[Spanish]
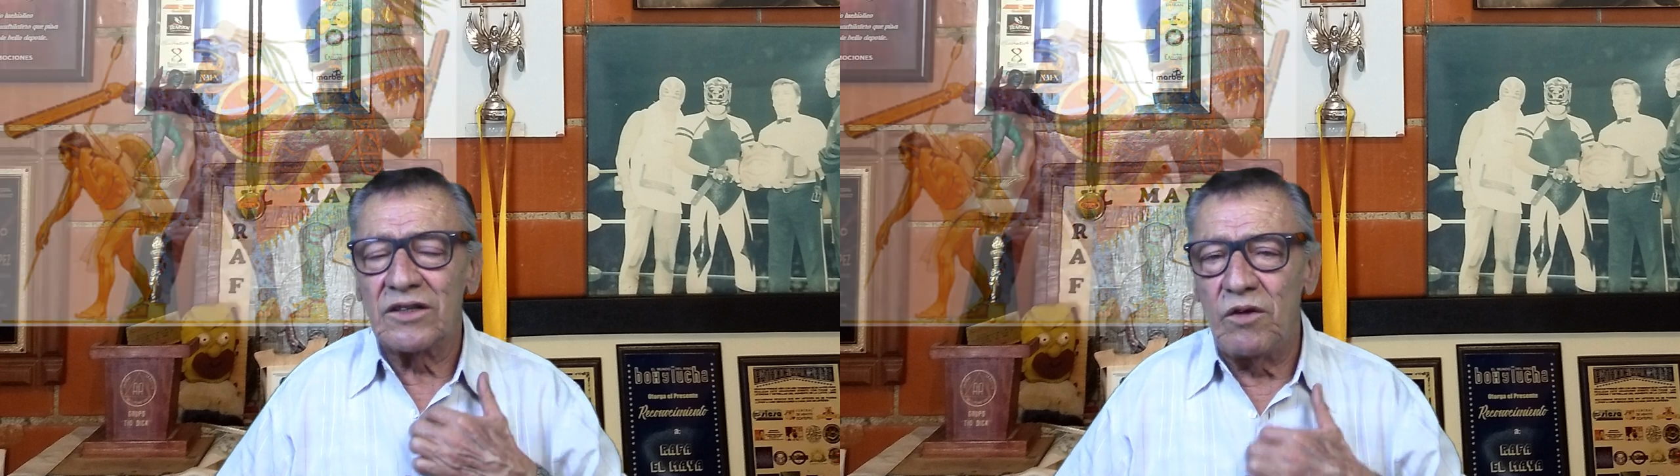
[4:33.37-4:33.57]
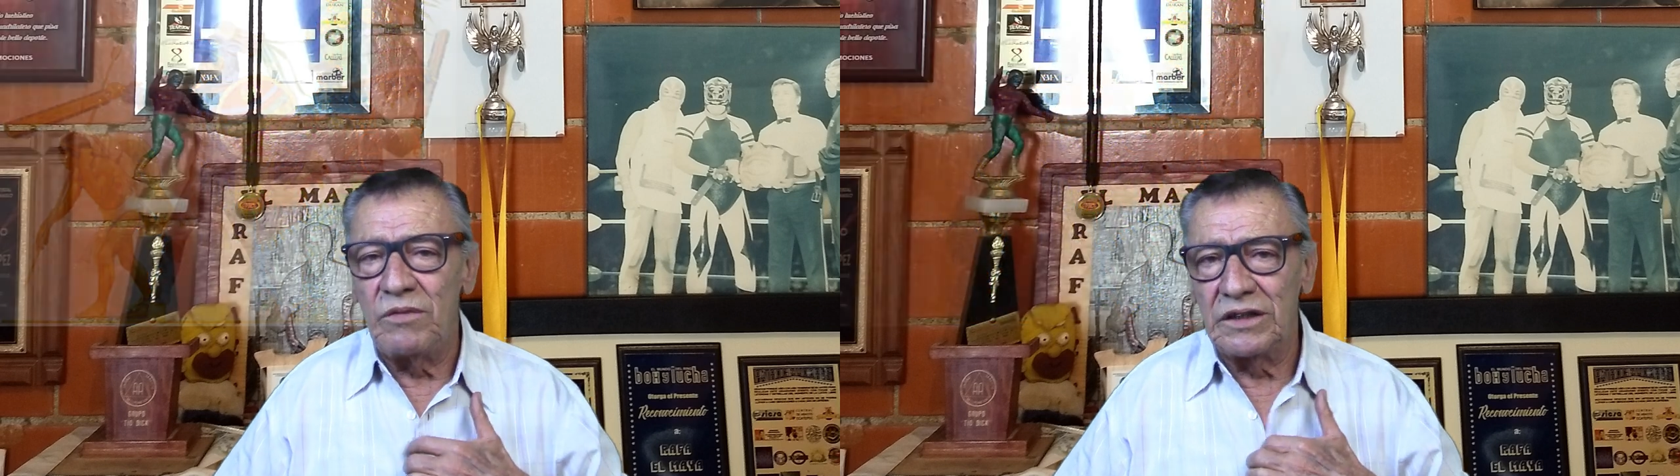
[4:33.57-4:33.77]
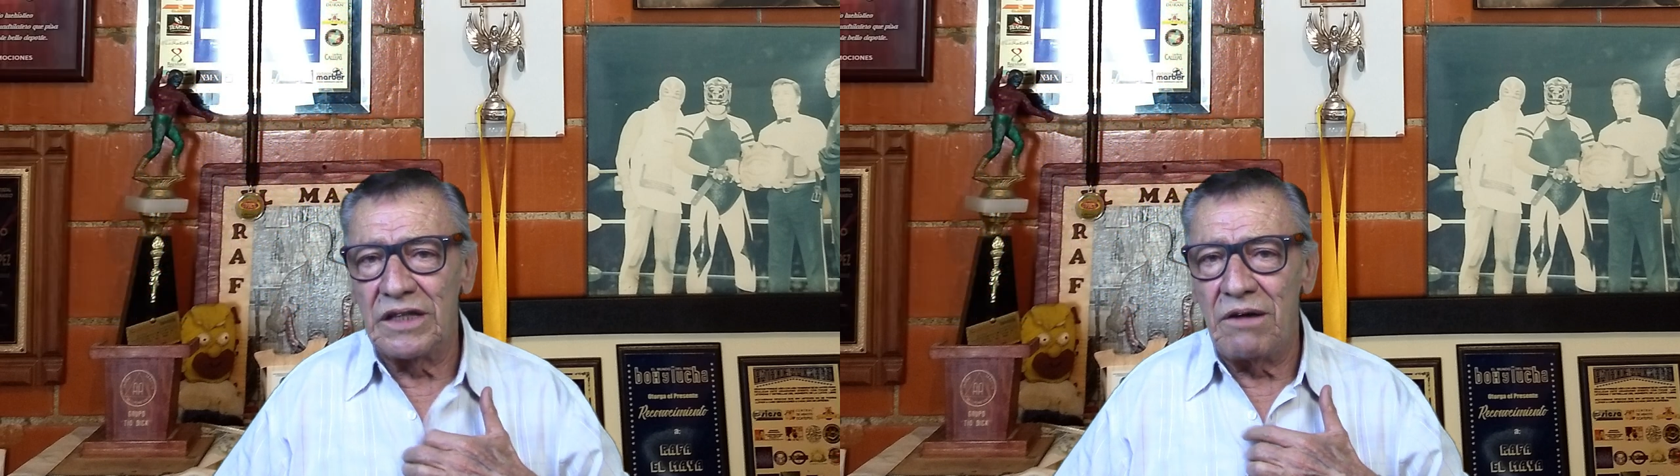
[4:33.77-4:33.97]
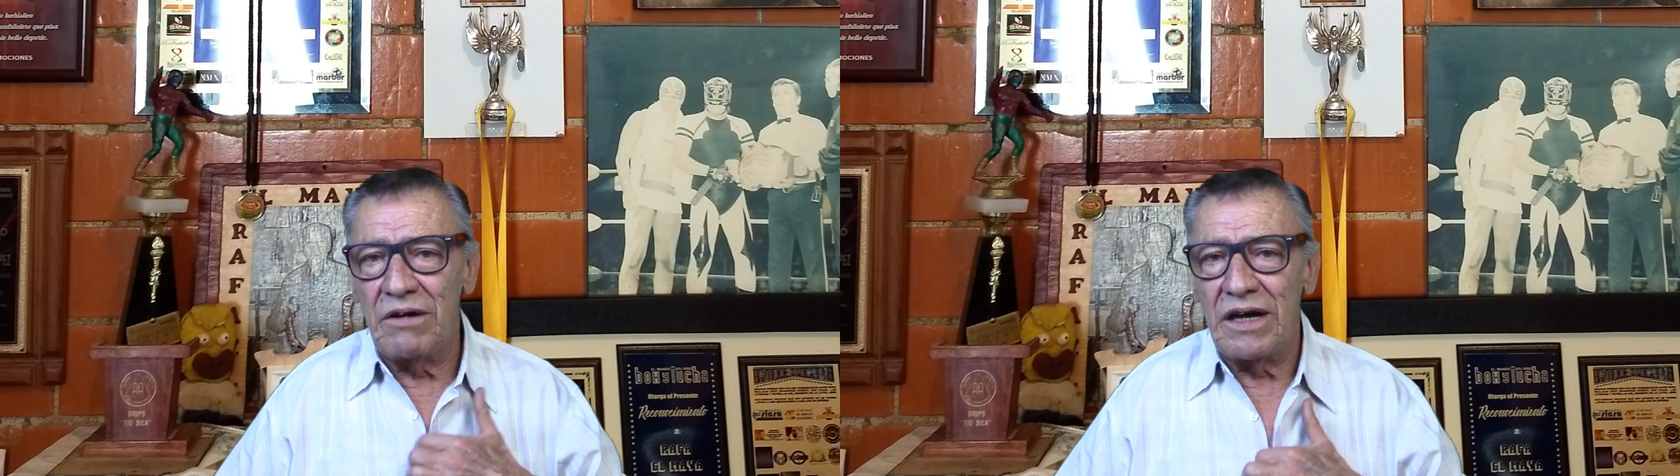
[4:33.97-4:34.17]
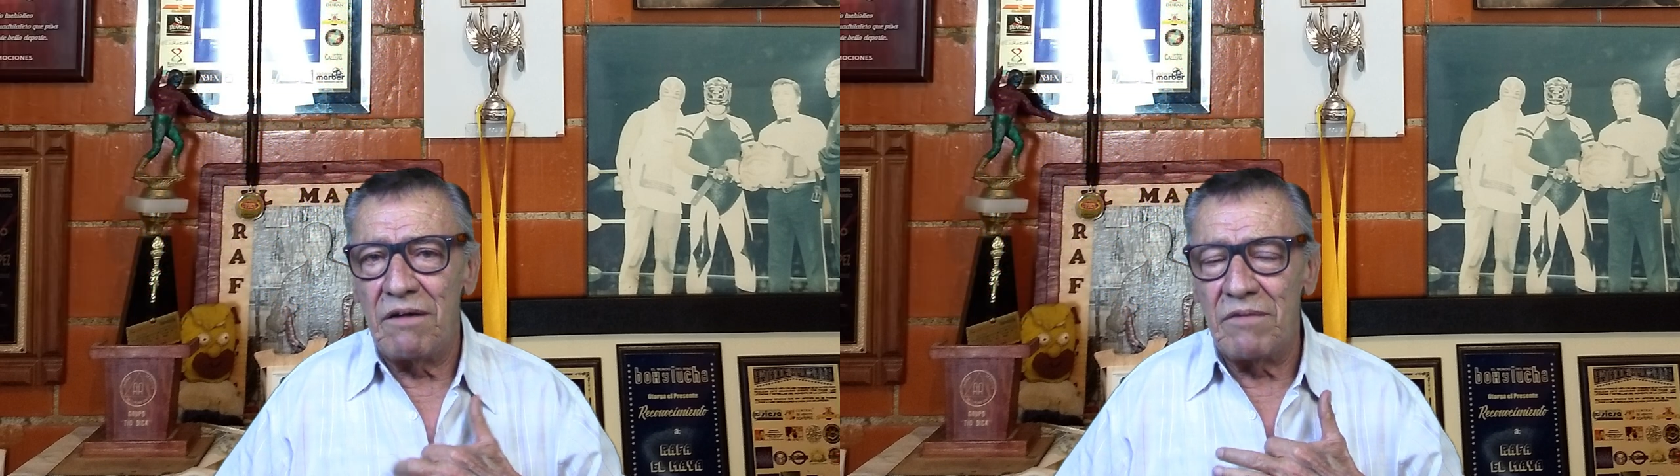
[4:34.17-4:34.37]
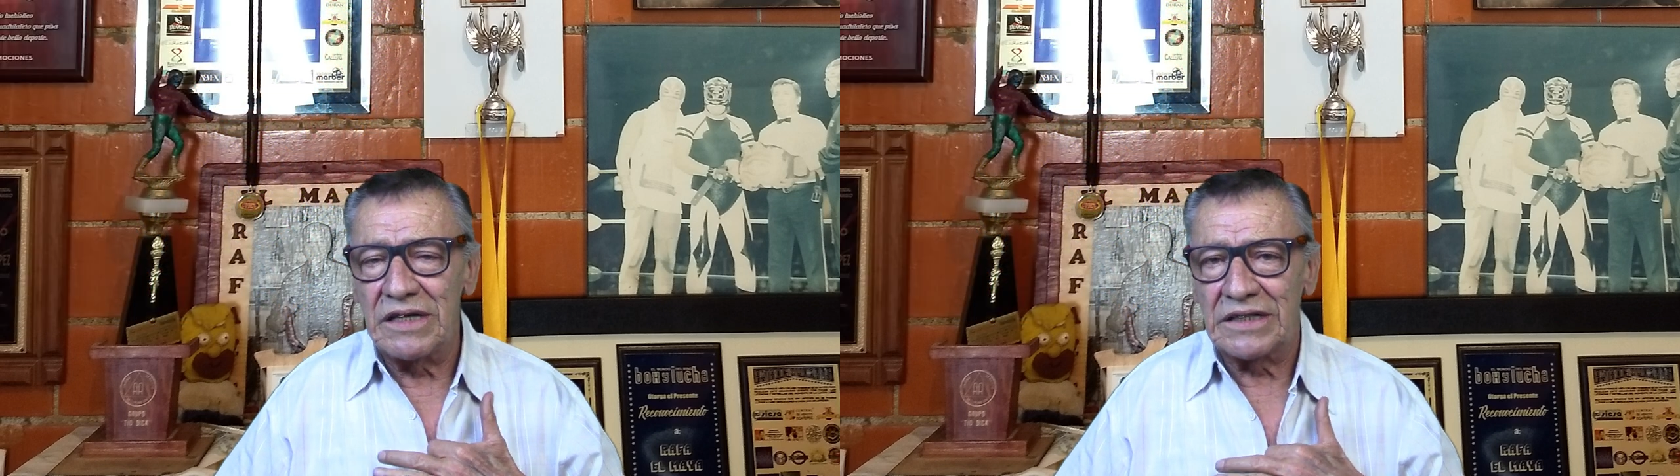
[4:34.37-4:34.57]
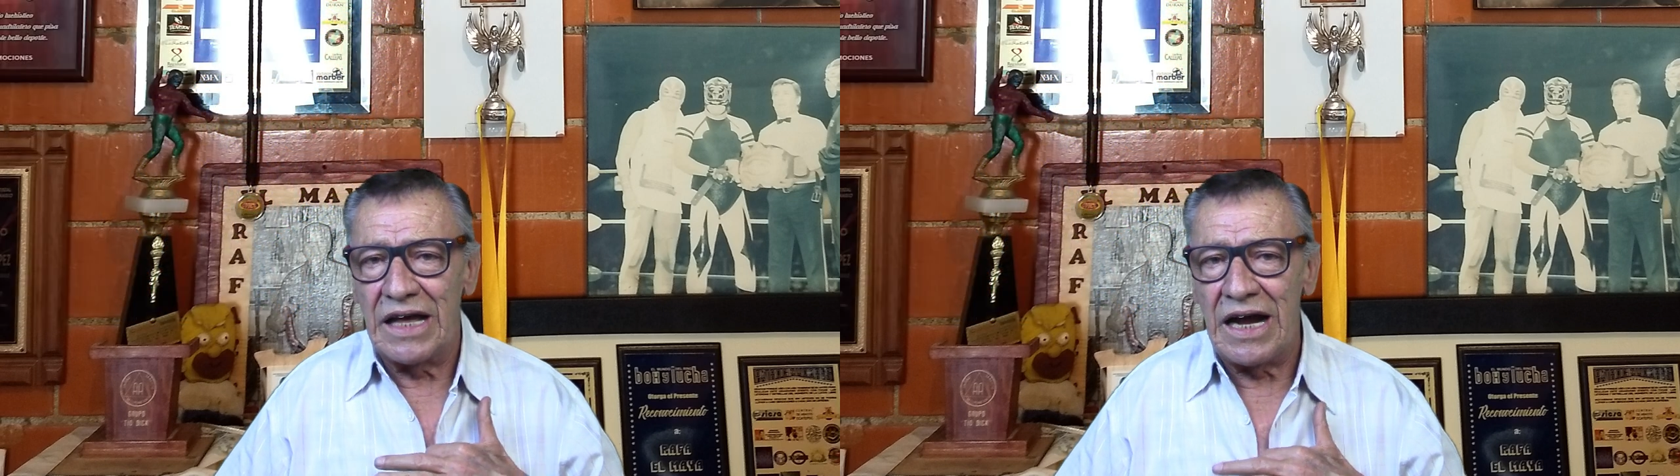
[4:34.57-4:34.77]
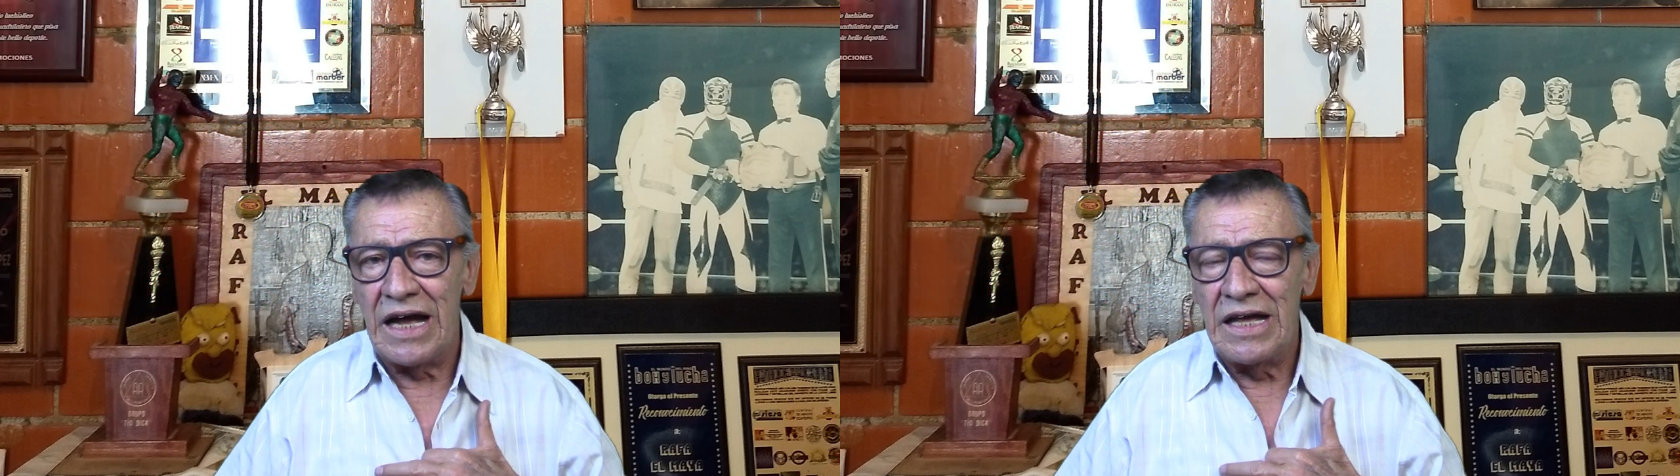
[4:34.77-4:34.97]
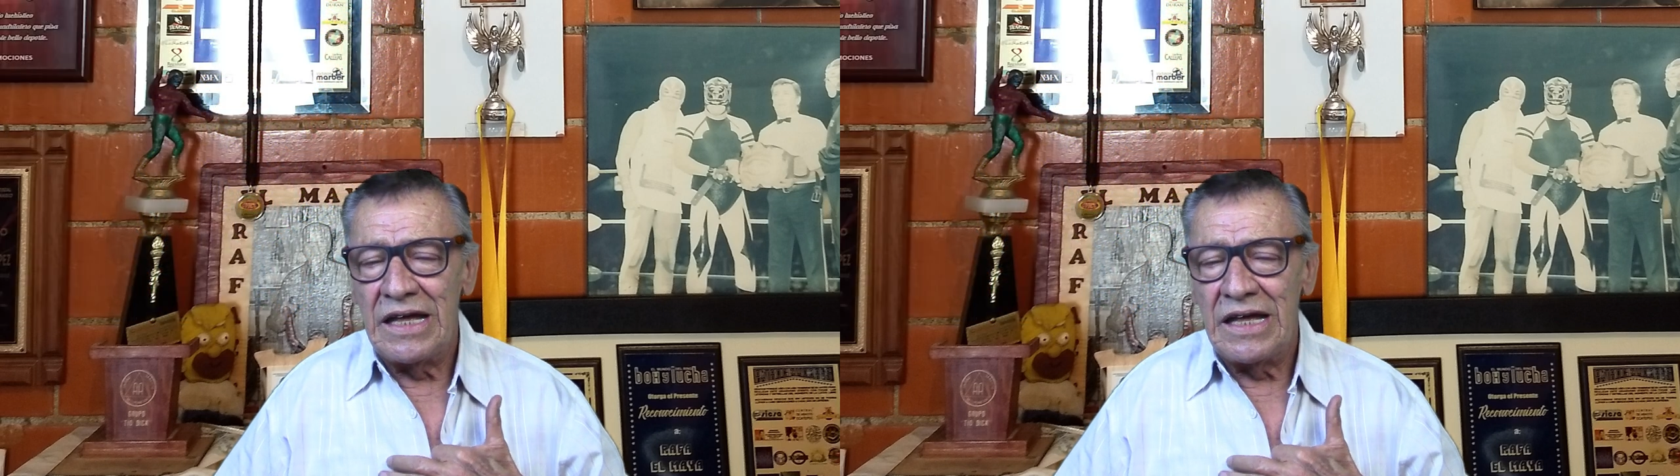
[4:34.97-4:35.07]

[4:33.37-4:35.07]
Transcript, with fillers: comentaba en la máscara.